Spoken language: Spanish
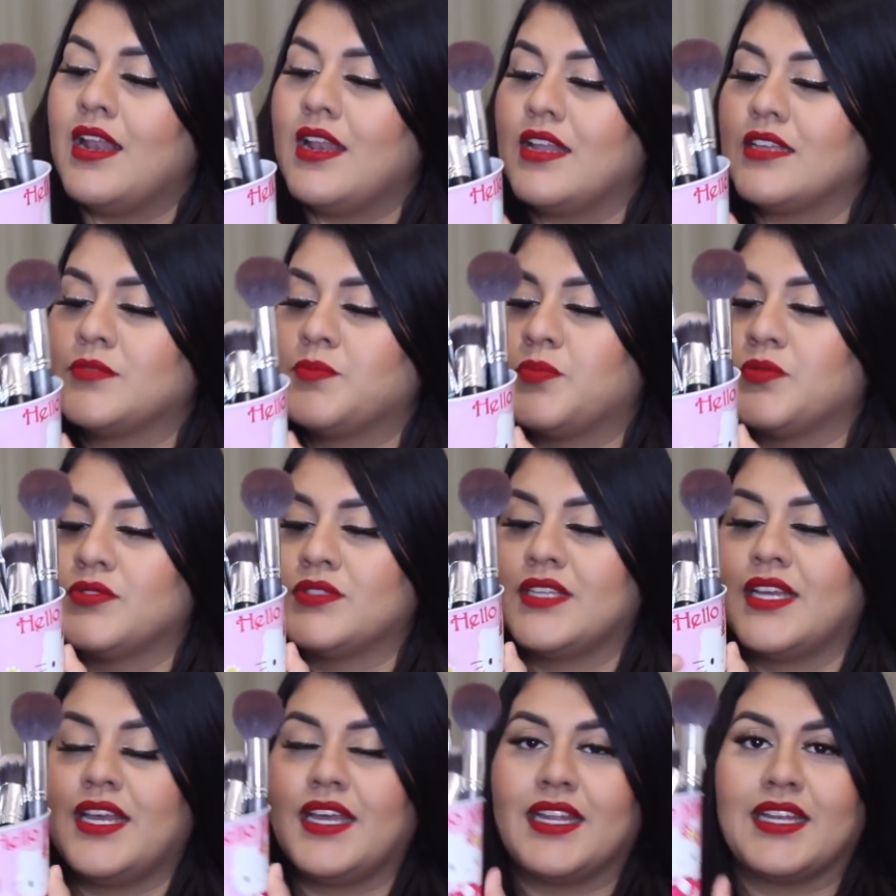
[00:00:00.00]
Las
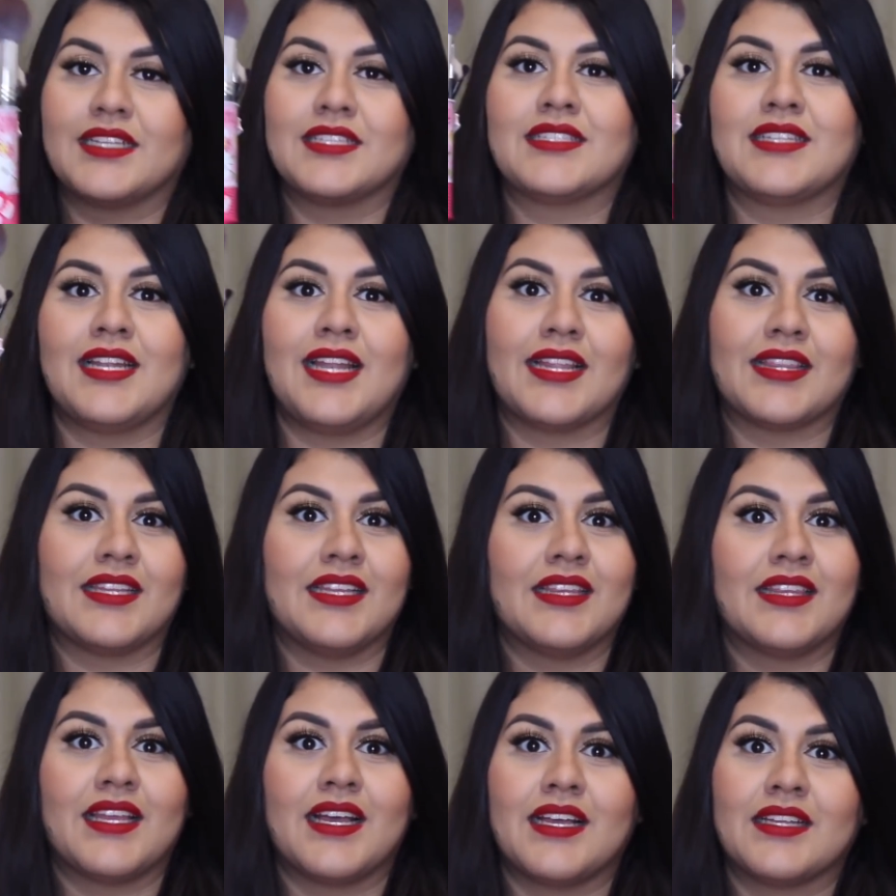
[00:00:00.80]
puse en esta
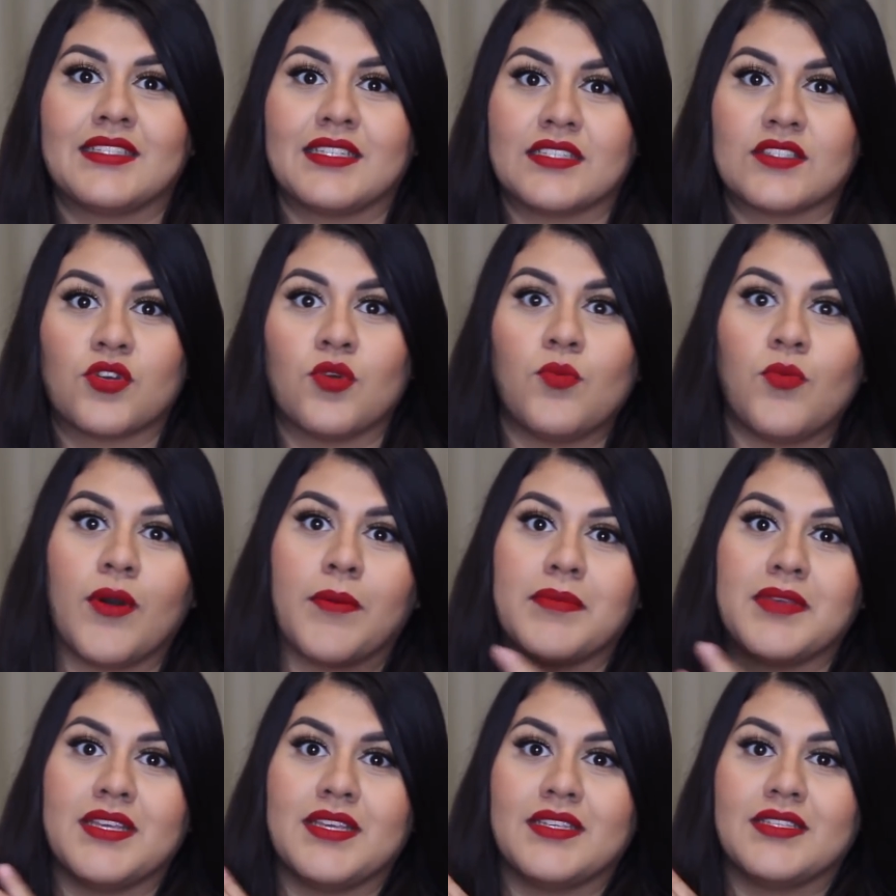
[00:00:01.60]
latita, así es como
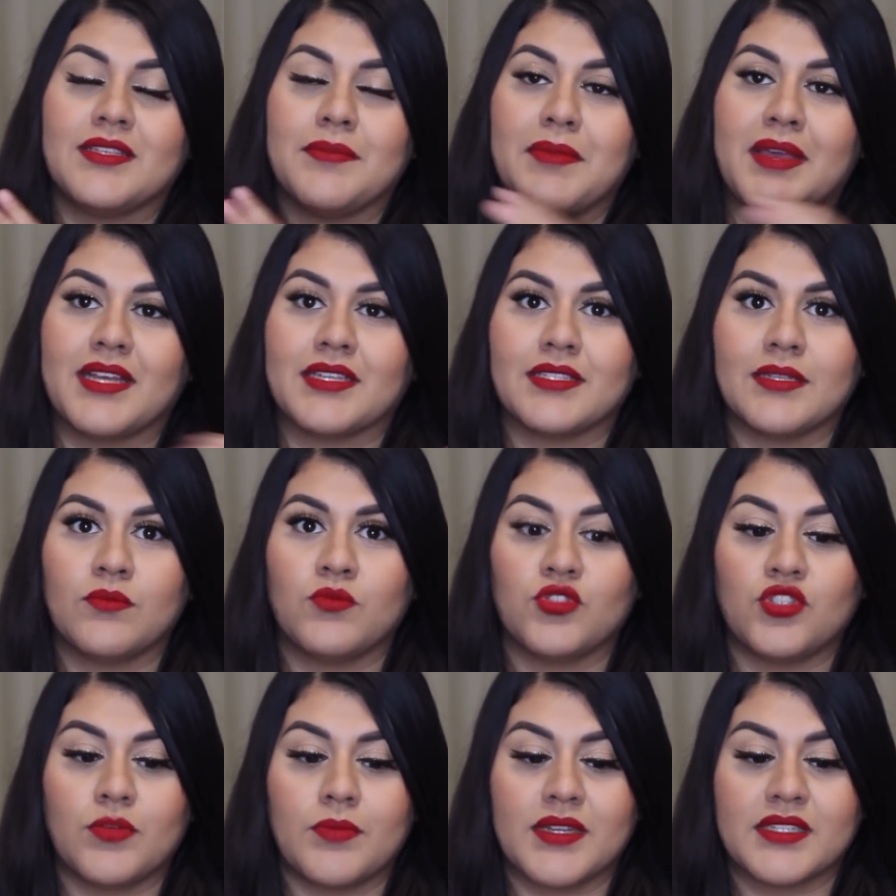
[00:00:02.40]
a mí se me hace
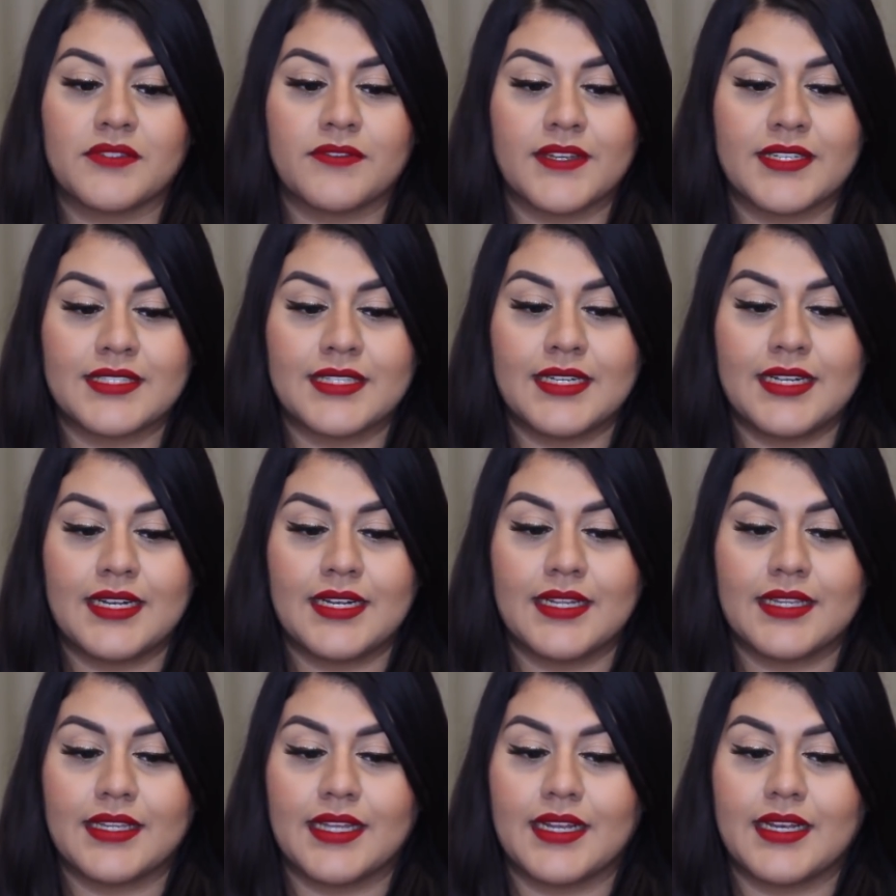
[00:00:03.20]
mucho más
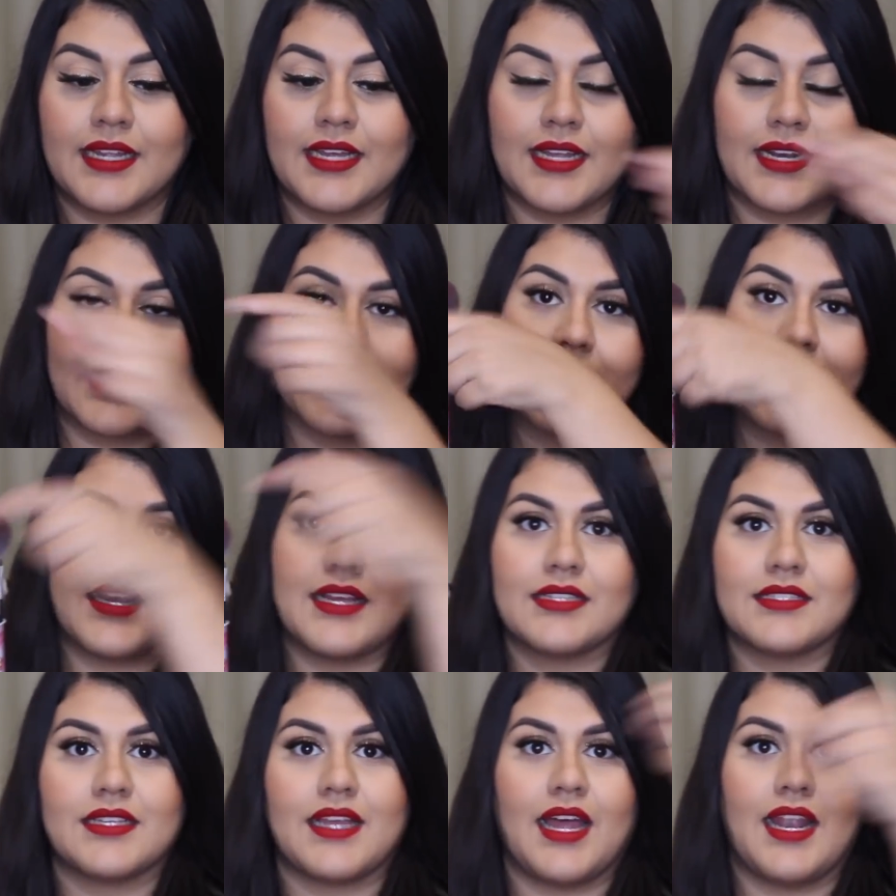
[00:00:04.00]
fácil
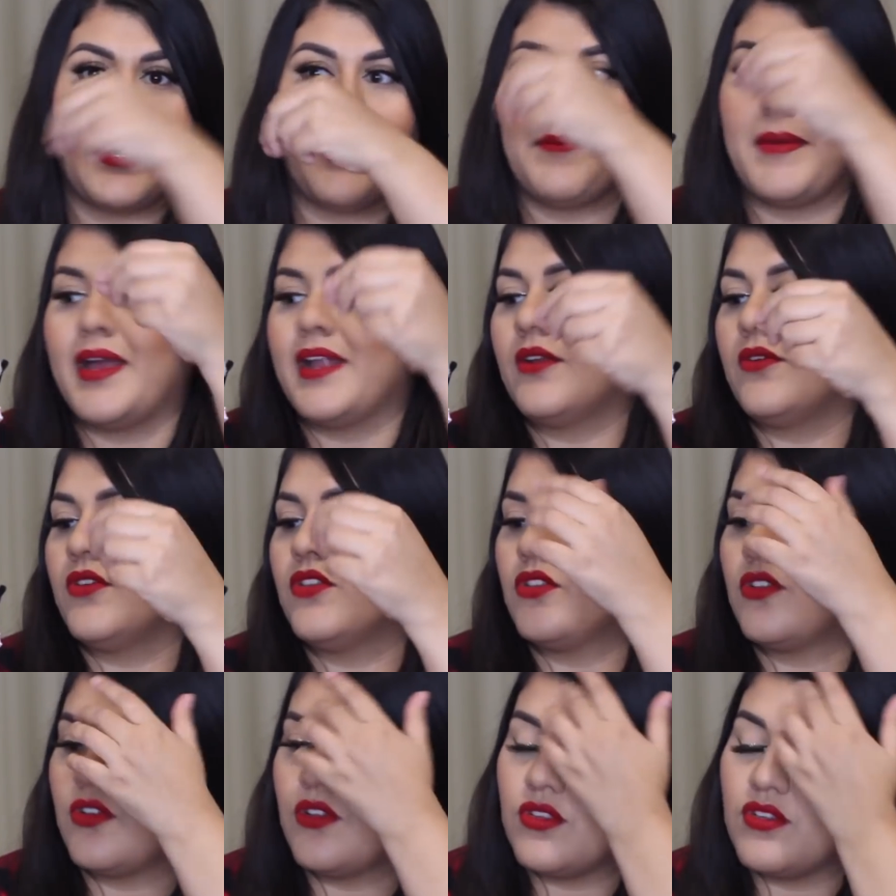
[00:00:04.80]
tenerlas a la mano
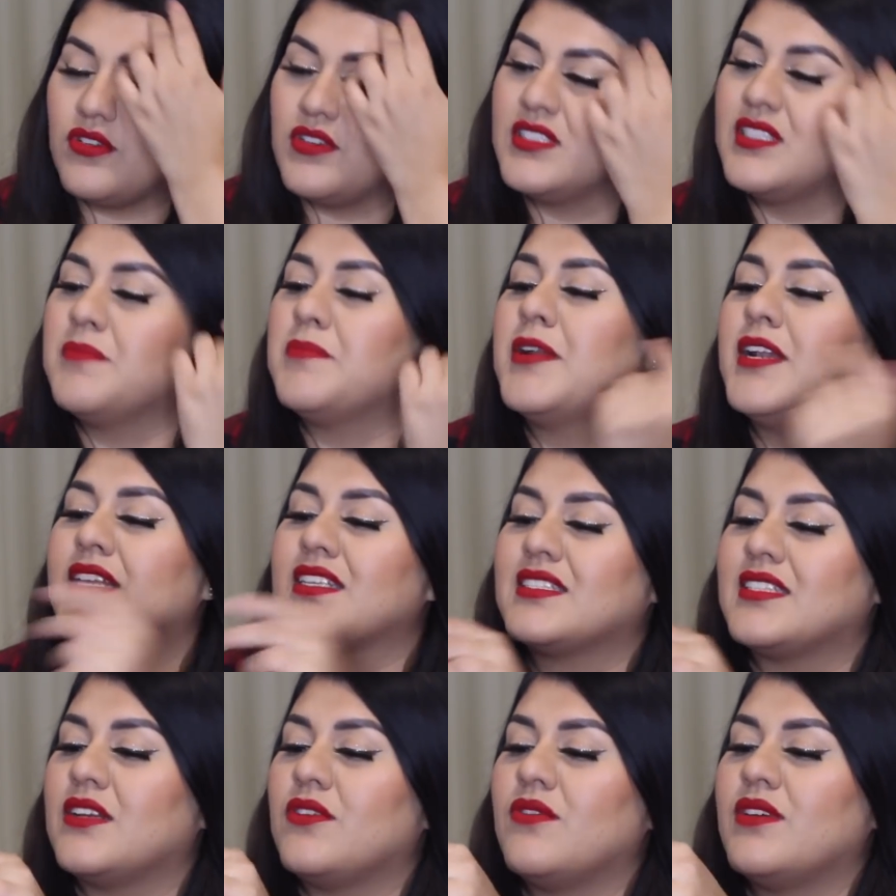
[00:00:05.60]
y todo. Y siempre
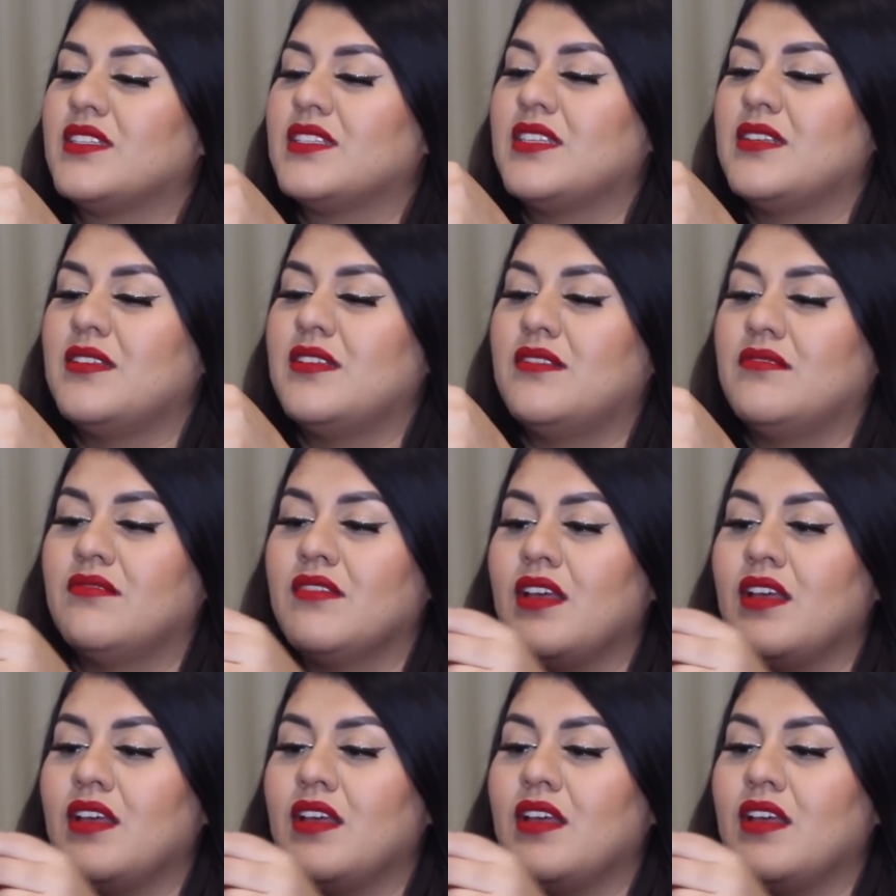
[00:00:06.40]
las tengo así,